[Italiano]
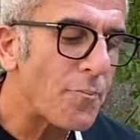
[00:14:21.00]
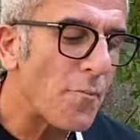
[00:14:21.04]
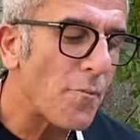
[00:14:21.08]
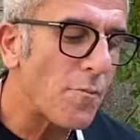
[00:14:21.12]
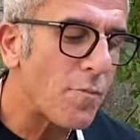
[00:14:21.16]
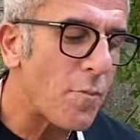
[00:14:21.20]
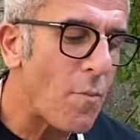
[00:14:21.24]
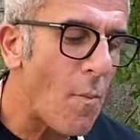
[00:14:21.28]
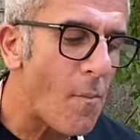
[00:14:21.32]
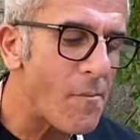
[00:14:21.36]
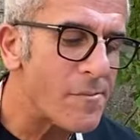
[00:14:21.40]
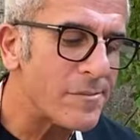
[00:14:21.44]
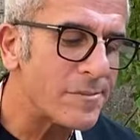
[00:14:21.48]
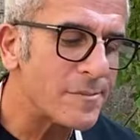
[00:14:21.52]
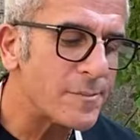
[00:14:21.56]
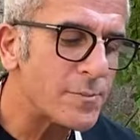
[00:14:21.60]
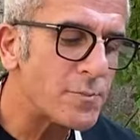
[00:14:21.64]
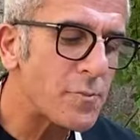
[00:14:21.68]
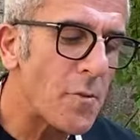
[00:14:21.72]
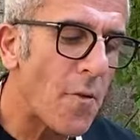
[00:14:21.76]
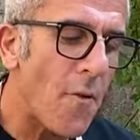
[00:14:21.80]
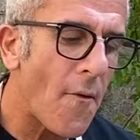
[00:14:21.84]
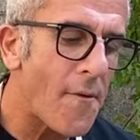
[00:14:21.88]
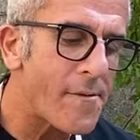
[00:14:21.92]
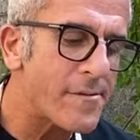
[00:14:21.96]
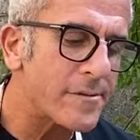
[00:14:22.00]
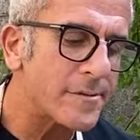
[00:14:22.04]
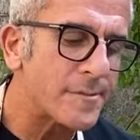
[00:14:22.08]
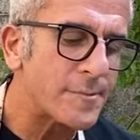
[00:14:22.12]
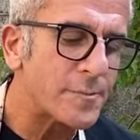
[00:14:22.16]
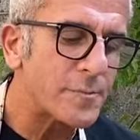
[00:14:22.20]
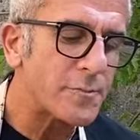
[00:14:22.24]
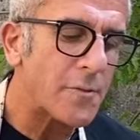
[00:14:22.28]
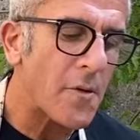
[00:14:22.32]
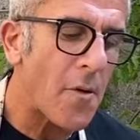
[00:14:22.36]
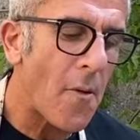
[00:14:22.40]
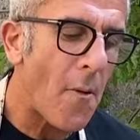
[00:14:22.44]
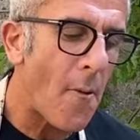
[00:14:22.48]
Mm,
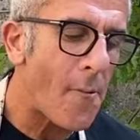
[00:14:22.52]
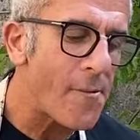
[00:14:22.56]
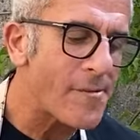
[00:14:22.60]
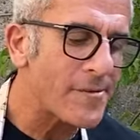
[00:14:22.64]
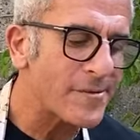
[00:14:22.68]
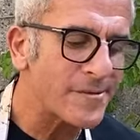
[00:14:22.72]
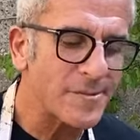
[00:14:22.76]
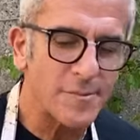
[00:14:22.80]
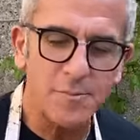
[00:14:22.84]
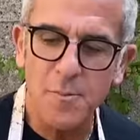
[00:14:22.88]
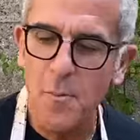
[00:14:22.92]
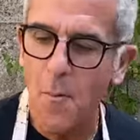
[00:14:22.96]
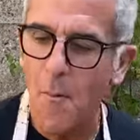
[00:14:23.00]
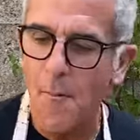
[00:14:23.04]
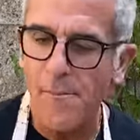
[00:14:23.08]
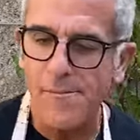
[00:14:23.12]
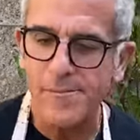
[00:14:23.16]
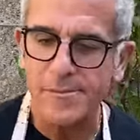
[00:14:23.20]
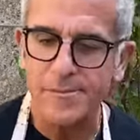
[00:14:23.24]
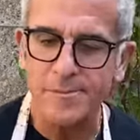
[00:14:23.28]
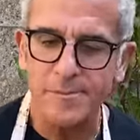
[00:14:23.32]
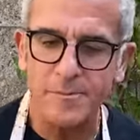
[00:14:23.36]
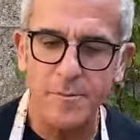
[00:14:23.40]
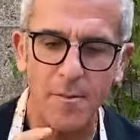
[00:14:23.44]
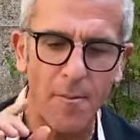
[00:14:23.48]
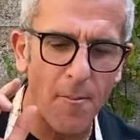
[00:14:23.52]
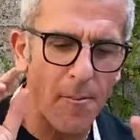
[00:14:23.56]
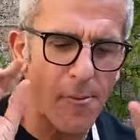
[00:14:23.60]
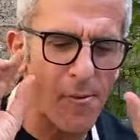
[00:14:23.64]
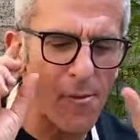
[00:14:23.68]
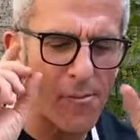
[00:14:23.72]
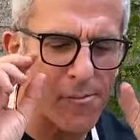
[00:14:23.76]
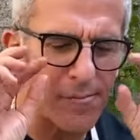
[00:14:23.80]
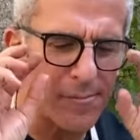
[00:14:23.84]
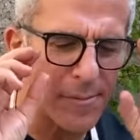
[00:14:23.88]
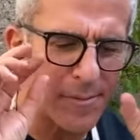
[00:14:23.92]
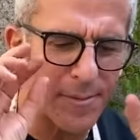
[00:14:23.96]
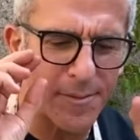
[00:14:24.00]
mm, mm.
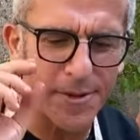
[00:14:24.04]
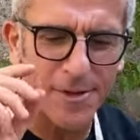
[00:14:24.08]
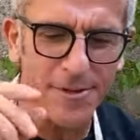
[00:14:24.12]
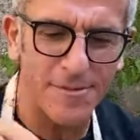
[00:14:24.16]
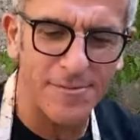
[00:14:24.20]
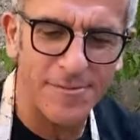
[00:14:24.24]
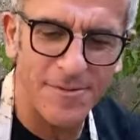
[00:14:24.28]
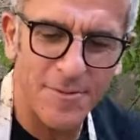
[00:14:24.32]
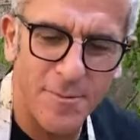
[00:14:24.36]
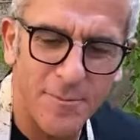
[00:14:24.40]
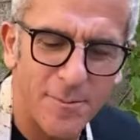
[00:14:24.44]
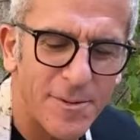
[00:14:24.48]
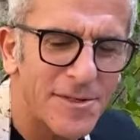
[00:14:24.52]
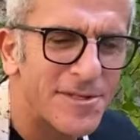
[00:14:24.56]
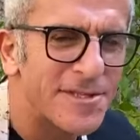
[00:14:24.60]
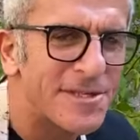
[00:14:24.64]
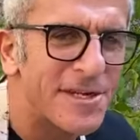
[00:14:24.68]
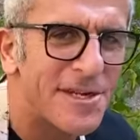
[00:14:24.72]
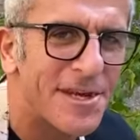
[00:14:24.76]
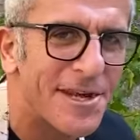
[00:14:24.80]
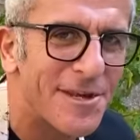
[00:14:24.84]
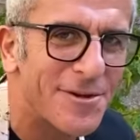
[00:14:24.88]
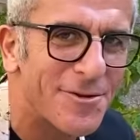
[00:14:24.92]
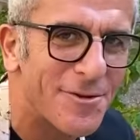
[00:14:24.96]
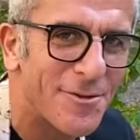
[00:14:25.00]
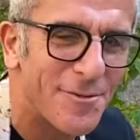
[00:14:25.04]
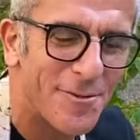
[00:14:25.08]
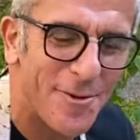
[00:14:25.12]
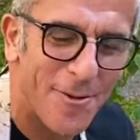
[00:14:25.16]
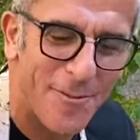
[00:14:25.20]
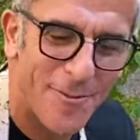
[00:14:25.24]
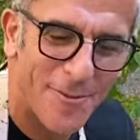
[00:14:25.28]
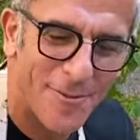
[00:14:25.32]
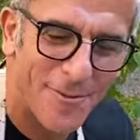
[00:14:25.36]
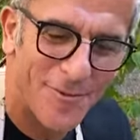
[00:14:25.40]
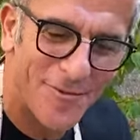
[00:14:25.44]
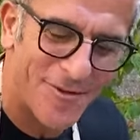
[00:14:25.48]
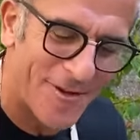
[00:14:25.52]
Un, un pizzichetto
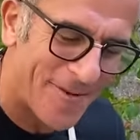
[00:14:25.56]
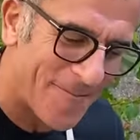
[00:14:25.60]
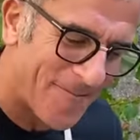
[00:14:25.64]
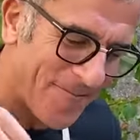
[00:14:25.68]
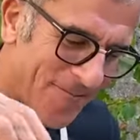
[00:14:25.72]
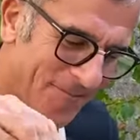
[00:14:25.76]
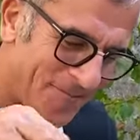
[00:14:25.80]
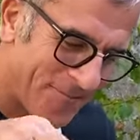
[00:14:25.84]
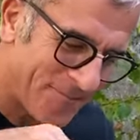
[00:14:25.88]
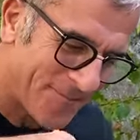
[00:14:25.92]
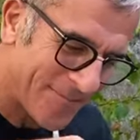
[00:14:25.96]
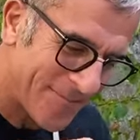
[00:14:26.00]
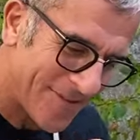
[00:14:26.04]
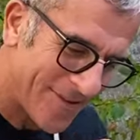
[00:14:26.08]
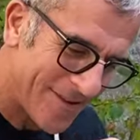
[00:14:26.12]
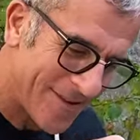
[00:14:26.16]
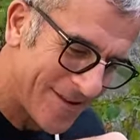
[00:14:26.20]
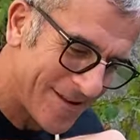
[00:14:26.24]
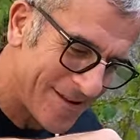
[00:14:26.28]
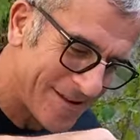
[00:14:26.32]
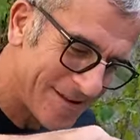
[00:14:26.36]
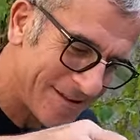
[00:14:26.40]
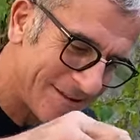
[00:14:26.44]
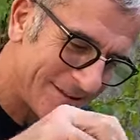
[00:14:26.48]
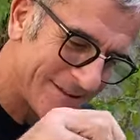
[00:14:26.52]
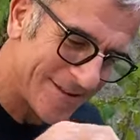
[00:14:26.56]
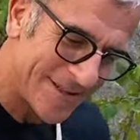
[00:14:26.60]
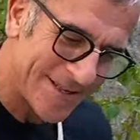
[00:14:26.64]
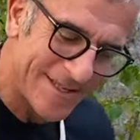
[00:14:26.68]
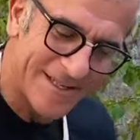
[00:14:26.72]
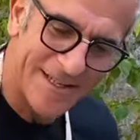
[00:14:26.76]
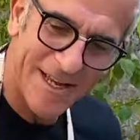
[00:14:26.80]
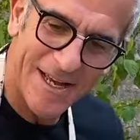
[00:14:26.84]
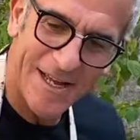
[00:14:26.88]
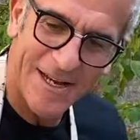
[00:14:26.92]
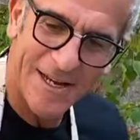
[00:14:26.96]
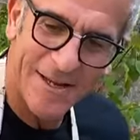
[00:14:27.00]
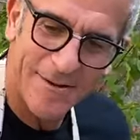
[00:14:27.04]
proprio così. Le
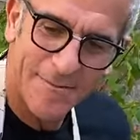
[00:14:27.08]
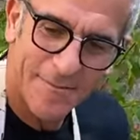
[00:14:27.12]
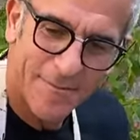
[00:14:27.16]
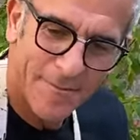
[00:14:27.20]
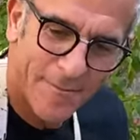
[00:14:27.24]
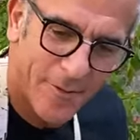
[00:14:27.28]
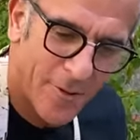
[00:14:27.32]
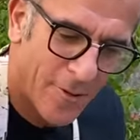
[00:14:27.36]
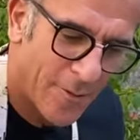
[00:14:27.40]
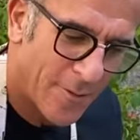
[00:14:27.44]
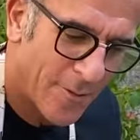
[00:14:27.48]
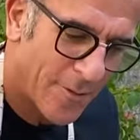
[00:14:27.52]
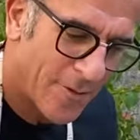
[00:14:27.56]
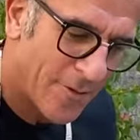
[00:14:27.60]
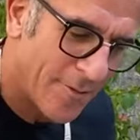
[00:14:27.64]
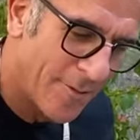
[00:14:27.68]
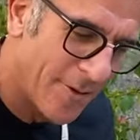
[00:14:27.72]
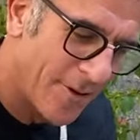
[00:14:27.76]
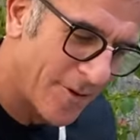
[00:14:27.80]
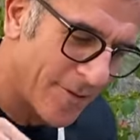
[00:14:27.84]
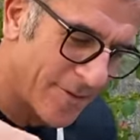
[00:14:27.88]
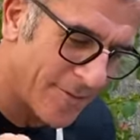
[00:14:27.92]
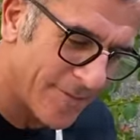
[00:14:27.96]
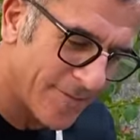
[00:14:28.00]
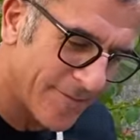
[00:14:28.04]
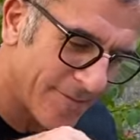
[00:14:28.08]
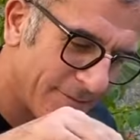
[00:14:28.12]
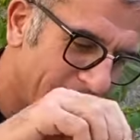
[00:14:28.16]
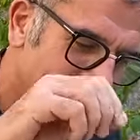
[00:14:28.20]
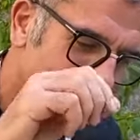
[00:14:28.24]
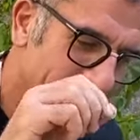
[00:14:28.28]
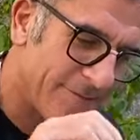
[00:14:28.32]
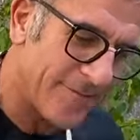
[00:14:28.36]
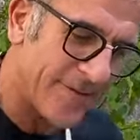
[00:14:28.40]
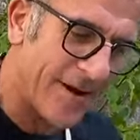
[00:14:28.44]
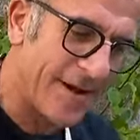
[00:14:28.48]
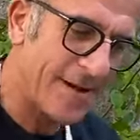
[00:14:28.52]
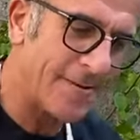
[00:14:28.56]
sale, poco poco poco.
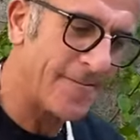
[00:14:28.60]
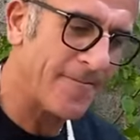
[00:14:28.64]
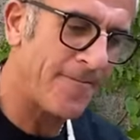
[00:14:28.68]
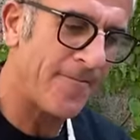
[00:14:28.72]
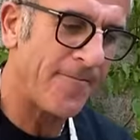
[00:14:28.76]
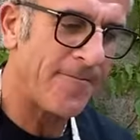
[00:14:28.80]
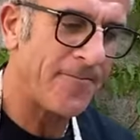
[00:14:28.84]
Vai.